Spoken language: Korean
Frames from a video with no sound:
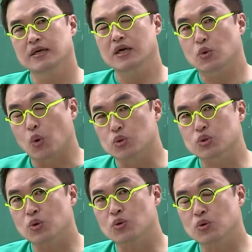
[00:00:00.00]
이
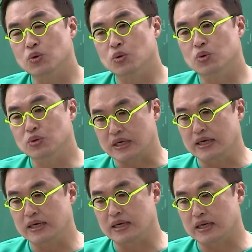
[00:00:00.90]

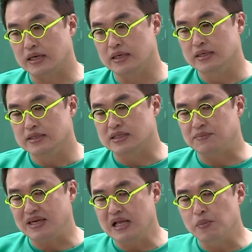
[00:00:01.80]
고종이
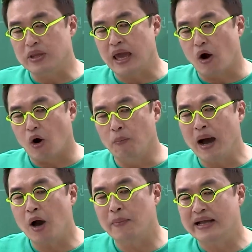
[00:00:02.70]
지금 일본의
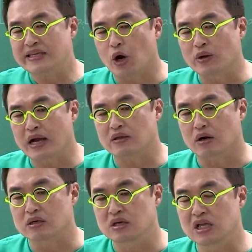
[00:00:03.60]
어마어마한
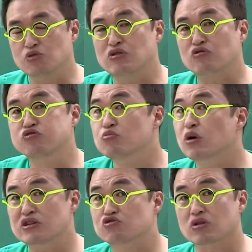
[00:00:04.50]
영향력, 일국의
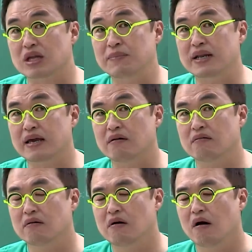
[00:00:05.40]
국무까지 죽였단 말이에요.
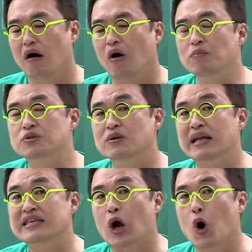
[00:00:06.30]

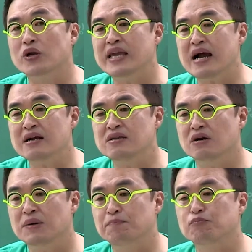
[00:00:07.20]
엄청난
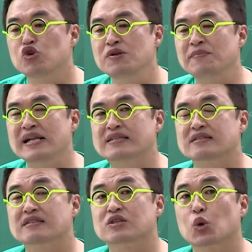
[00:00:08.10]
영향력이
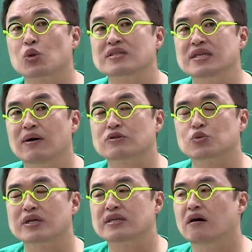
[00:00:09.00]
물밀듯 들어오는 상황
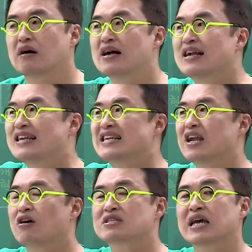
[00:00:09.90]
속에서
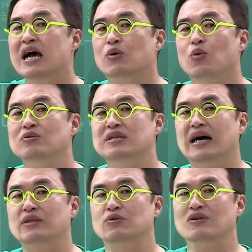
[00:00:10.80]
러시아
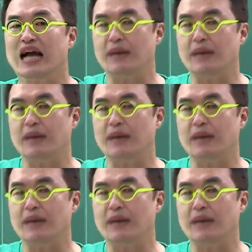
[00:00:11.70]
공사관으로